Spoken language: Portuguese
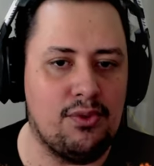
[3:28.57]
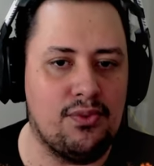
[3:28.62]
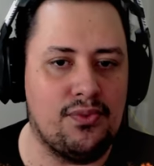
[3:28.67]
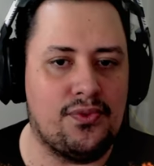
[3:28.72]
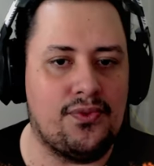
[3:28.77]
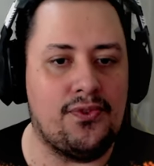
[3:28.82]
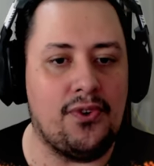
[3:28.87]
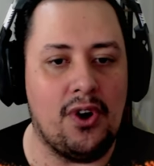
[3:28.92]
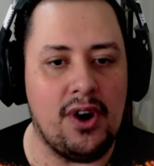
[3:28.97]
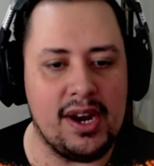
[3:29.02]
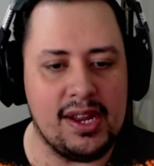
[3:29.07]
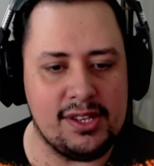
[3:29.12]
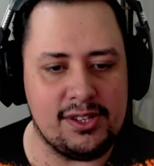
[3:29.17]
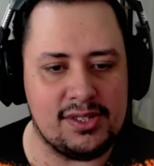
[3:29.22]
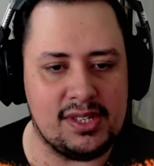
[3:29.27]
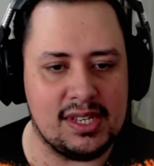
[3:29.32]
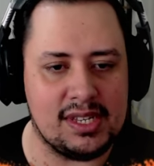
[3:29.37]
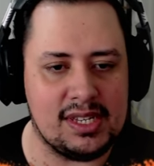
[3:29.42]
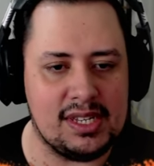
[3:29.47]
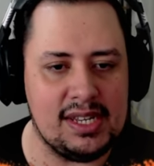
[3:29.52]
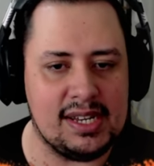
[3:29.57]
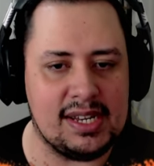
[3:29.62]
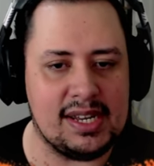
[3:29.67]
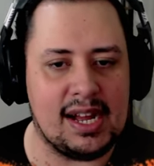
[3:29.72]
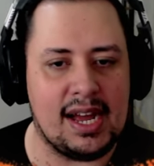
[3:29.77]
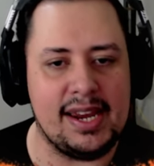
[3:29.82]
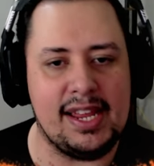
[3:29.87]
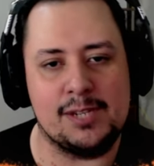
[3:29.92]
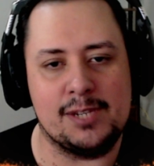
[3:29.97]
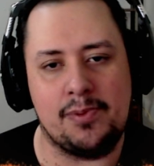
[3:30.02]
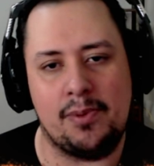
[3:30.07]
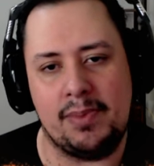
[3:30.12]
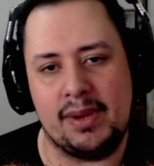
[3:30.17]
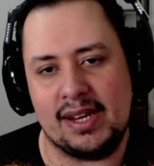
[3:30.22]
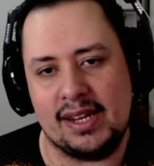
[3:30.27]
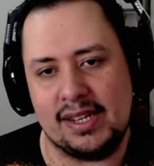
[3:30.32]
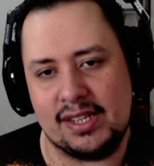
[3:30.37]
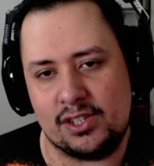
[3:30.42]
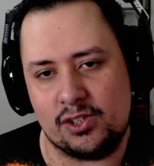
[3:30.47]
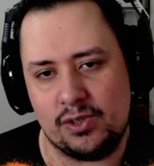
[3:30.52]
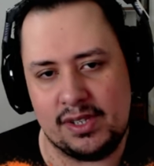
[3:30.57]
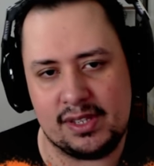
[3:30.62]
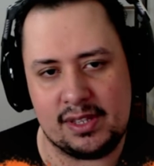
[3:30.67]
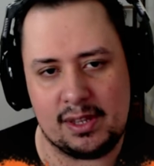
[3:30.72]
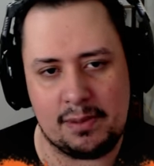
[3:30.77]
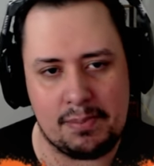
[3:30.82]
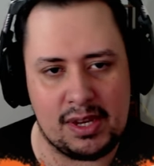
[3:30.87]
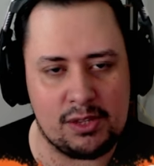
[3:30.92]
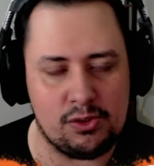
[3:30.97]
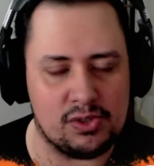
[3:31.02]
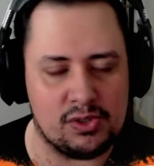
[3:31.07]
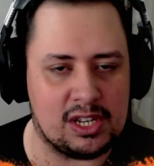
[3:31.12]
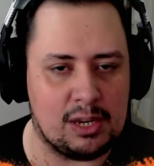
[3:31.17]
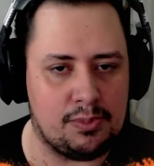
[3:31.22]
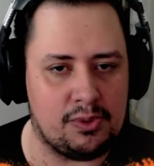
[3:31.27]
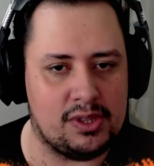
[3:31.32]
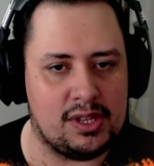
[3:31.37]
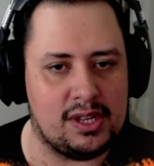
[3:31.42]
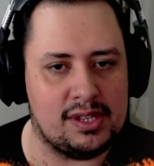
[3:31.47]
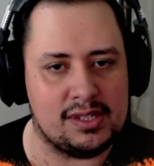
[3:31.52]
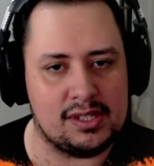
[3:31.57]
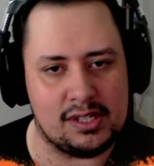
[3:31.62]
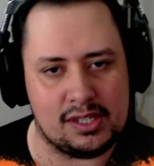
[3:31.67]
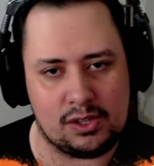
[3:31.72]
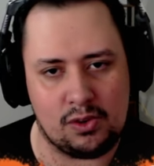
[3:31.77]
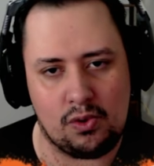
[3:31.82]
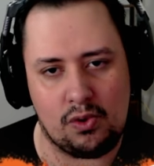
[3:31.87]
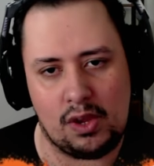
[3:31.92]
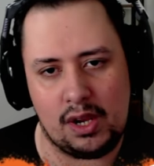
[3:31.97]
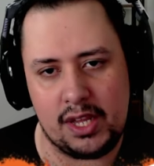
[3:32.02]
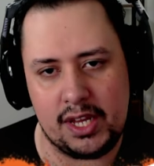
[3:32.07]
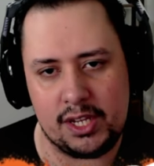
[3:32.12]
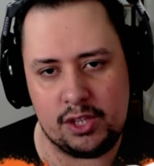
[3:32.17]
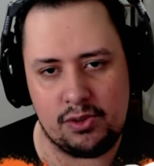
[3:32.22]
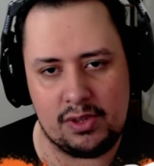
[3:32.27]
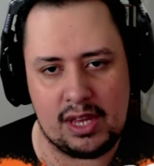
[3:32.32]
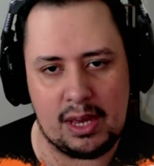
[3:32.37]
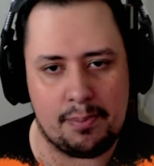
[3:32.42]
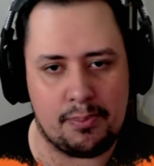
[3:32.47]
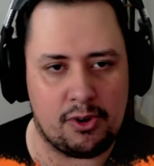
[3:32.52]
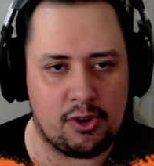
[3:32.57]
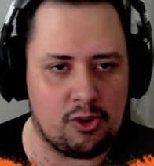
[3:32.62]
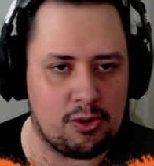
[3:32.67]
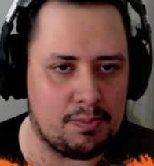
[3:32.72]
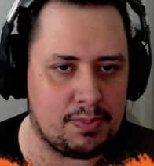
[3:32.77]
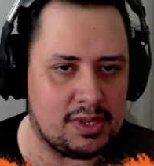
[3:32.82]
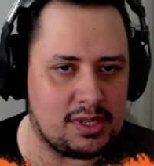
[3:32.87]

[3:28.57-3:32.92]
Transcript: Então, fora isso daqui, cara, e as publicações também dos campeonatos que estão rolando, né, a Pro